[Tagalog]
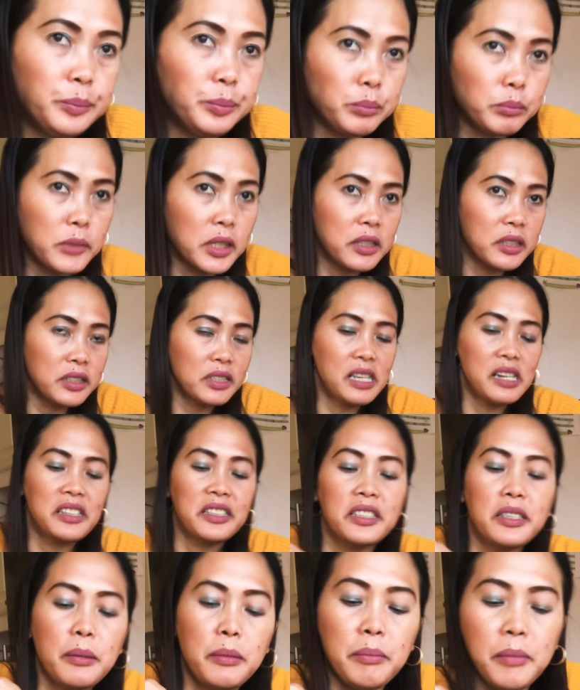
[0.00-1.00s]
Nag-isa lang
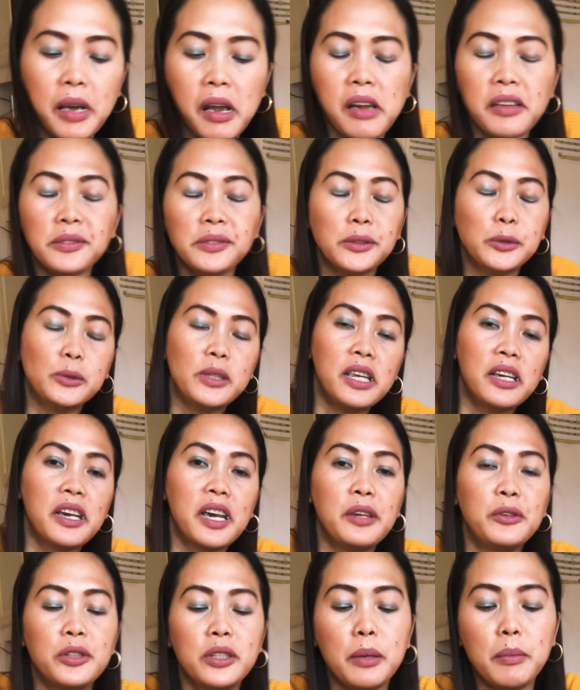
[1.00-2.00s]
sa, may, walang
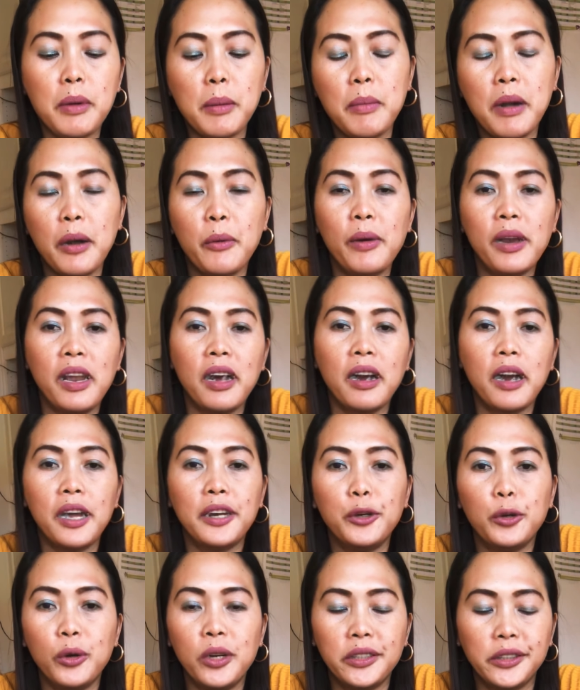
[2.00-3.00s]
ano sa baba, walang
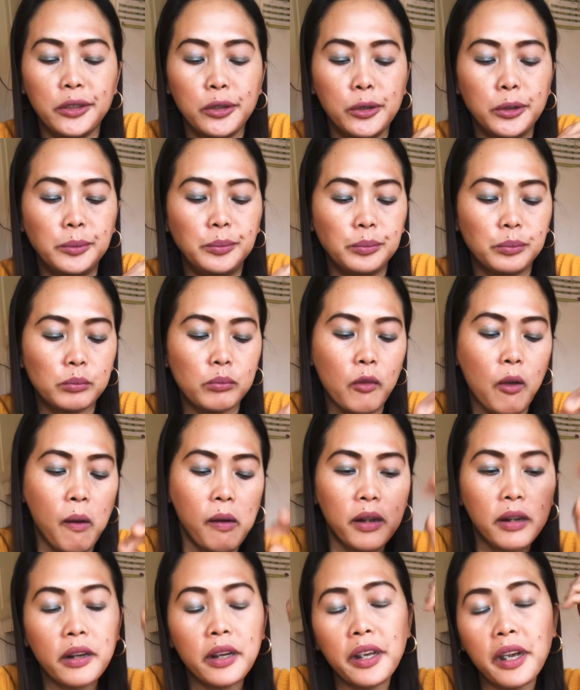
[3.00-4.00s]
adult. So,
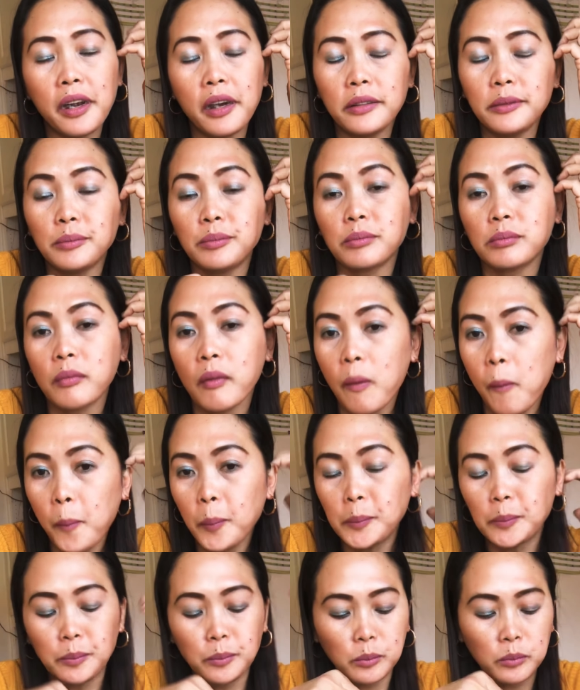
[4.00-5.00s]
kaya,
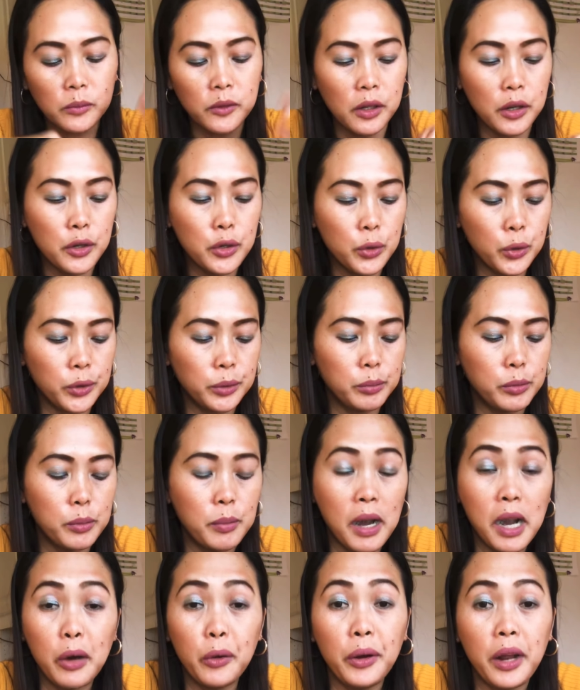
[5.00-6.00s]
ayun, bumangon